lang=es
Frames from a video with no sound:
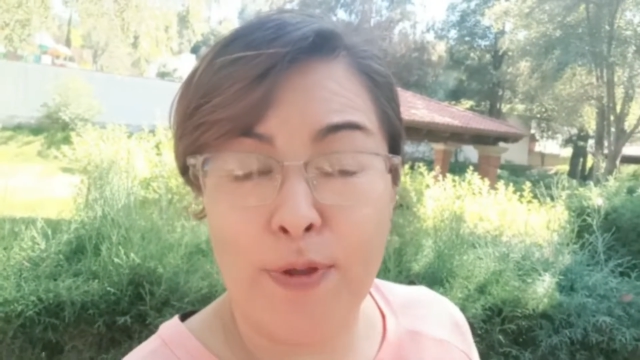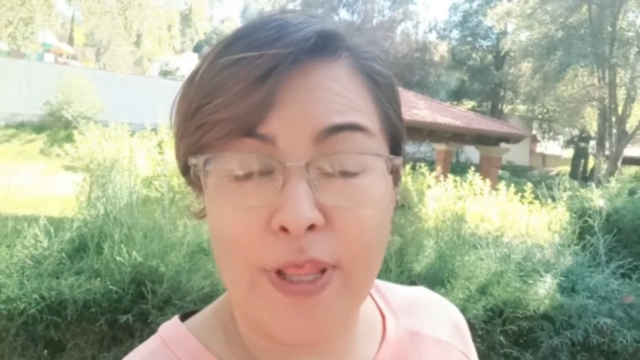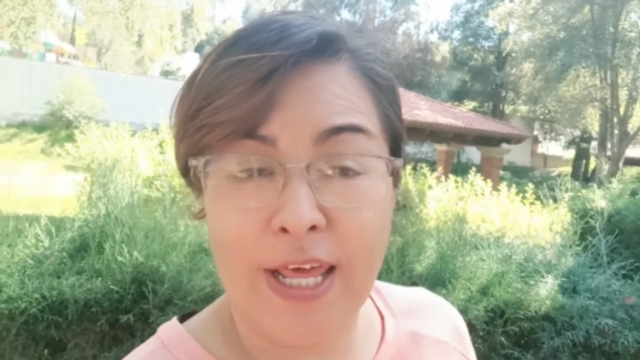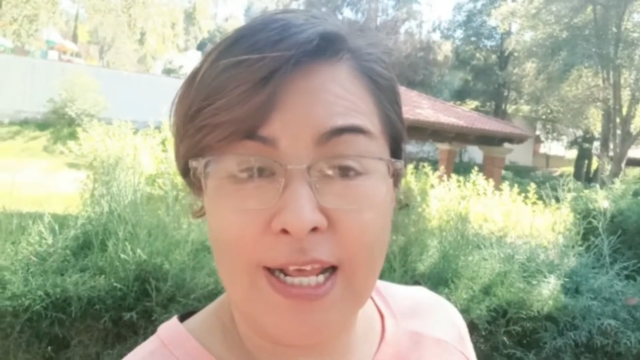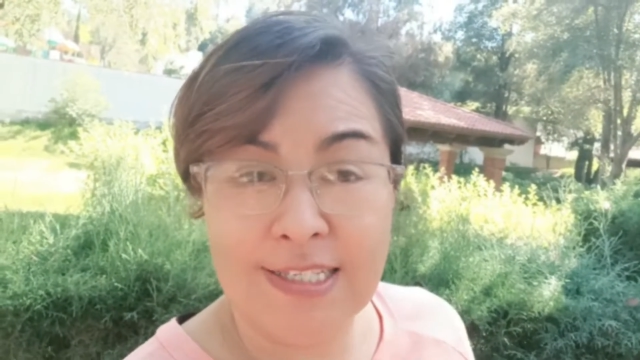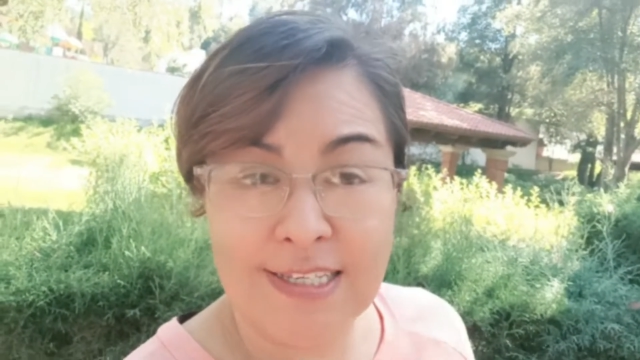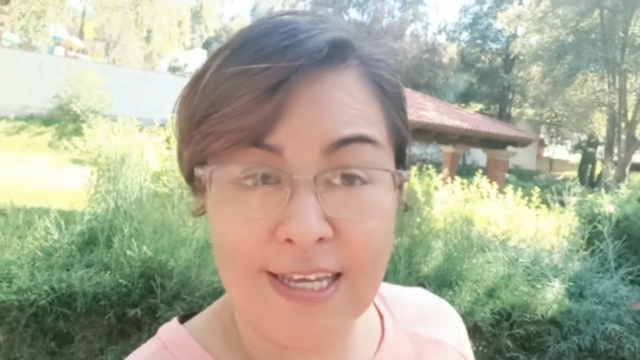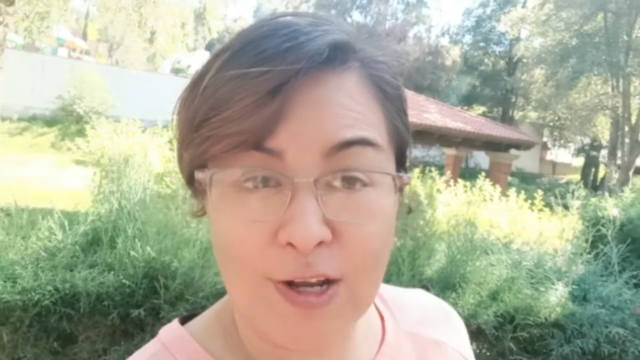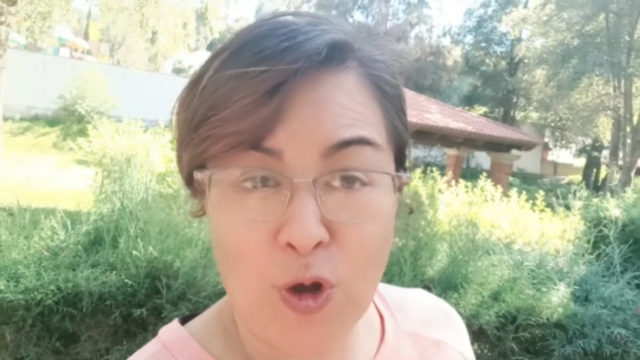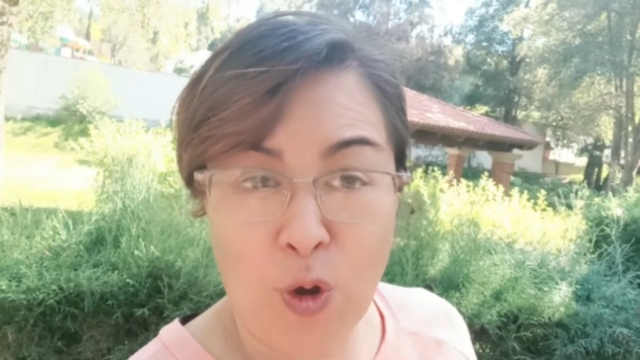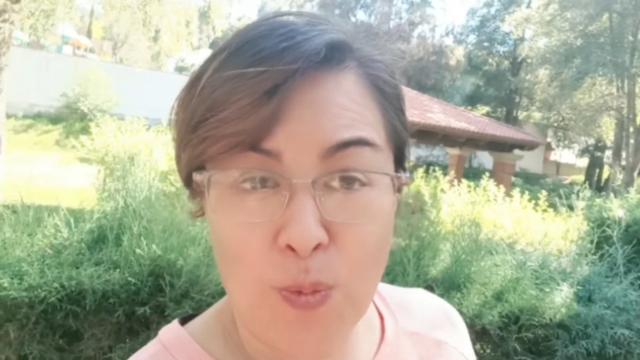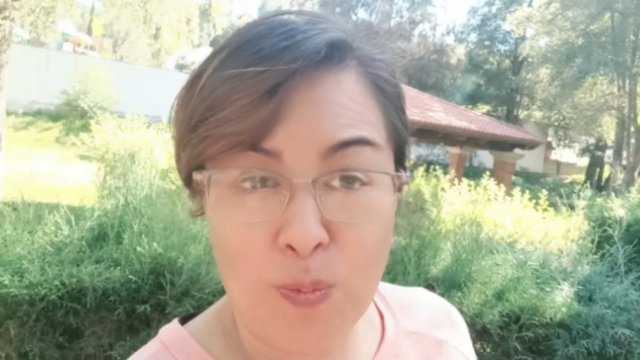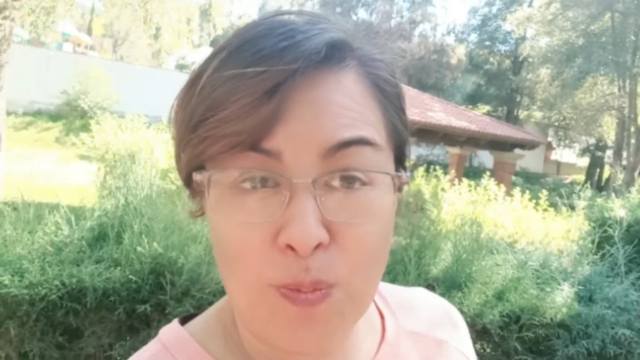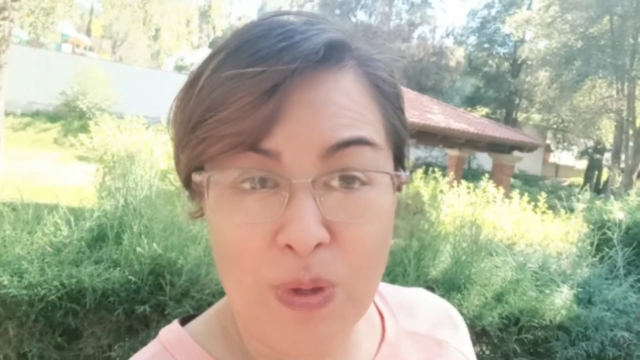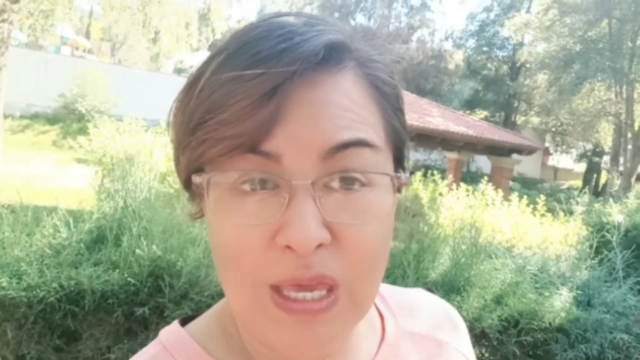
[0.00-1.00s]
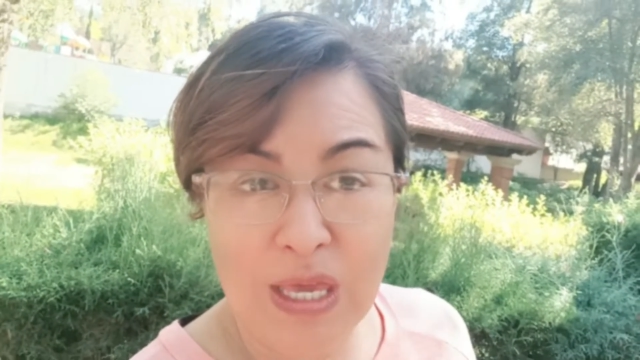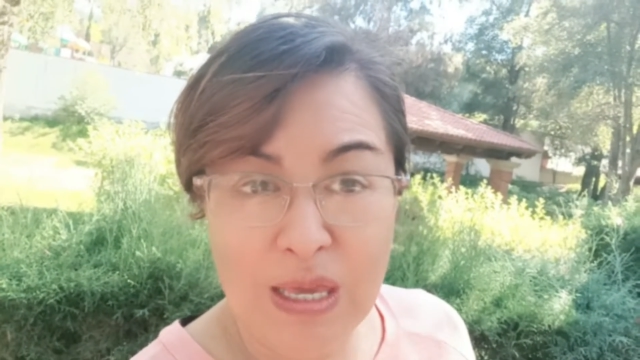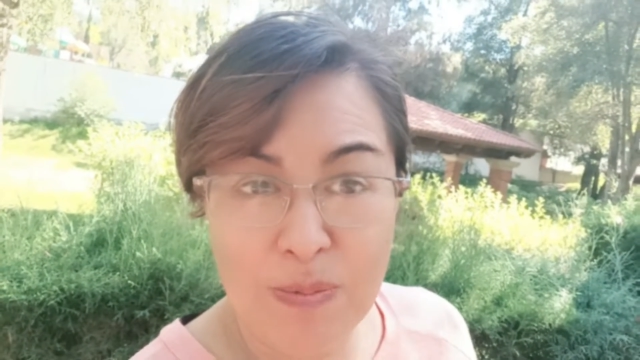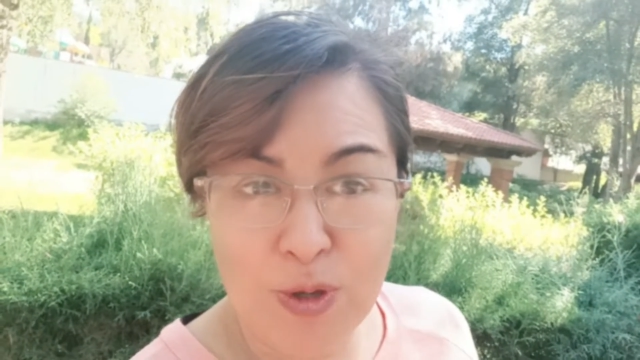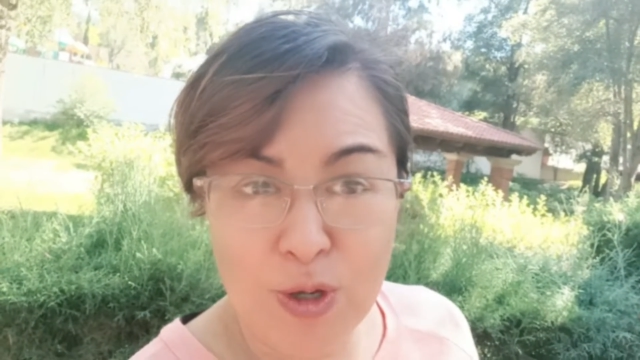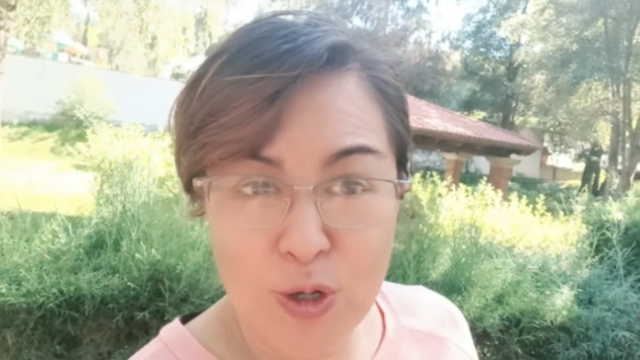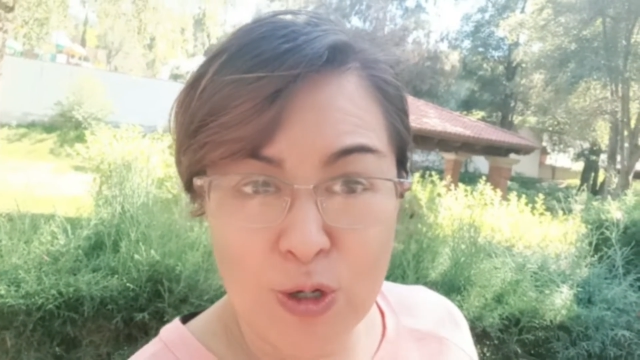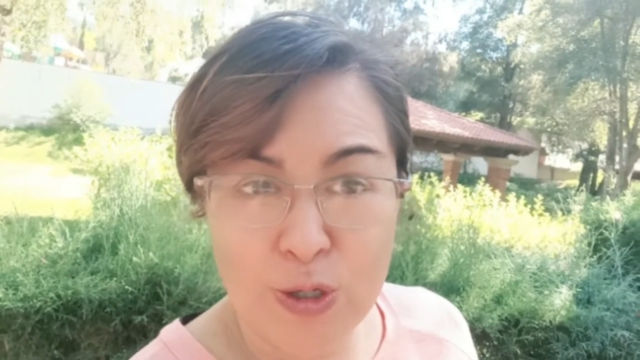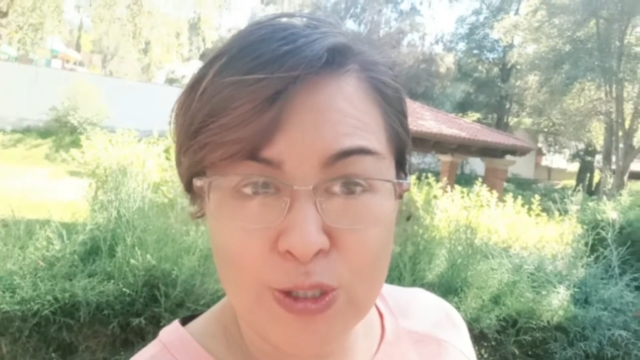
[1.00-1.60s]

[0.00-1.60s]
hacer convivios.